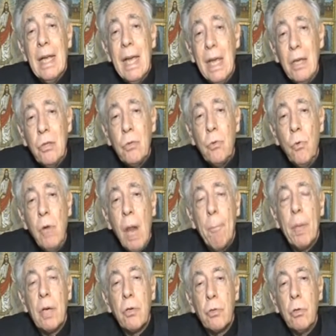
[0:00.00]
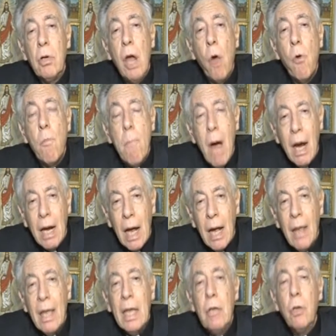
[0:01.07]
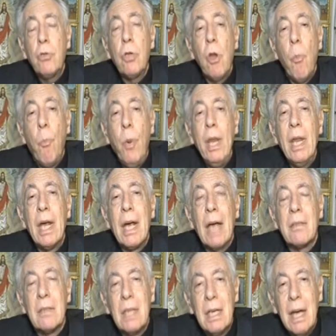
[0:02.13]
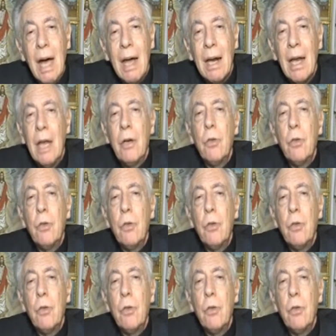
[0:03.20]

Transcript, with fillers: es una persona humana y no se lo puede castigar,